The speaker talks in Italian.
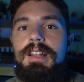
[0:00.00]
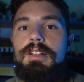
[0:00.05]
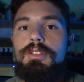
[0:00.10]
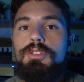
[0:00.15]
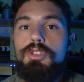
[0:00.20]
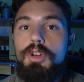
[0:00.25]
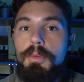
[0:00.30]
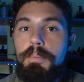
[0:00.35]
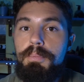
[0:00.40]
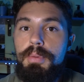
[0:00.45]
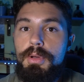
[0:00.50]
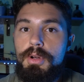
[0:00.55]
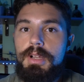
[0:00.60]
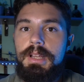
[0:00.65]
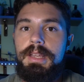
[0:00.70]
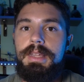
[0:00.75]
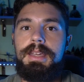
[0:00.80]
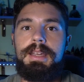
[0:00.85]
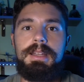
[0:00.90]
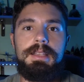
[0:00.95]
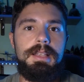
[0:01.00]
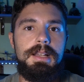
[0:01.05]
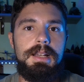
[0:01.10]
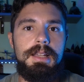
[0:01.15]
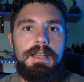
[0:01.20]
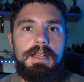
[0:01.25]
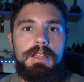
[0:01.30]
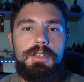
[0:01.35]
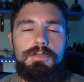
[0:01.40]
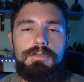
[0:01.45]
il doppio clic
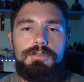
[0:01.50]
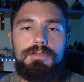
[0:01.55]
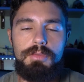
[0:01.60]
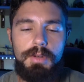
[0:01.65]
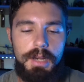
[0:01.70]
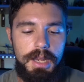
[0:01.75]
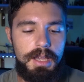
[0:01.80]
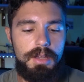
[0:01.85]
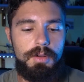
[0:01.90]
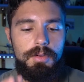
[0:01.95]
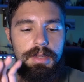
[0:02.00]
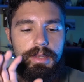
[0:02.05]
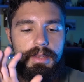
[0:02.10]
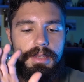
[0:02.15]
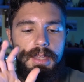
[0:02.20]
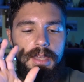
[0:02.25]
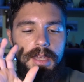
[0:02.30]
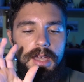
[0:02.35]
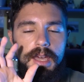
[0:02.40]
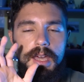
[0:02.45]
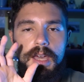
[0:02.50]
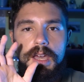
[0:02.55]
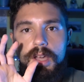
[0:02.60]
delle chiusure, quindi